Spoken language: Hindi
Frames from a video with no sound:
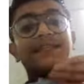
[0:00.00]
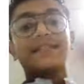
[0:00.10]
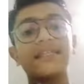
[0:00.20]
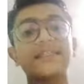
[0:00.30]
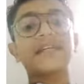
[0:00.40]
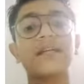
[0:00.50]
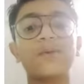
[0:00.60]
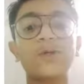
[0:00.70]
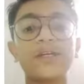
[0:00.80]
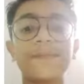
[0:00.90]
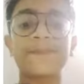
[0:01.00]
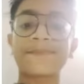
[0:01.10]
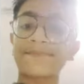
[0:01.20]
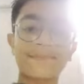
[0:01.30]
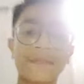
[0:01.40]
कैसा ख़राब हुआ है
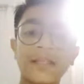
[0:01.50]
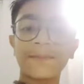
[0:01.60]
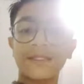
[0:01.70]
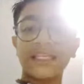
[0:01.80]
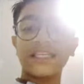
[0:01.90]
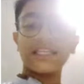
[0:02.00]
पता नहीं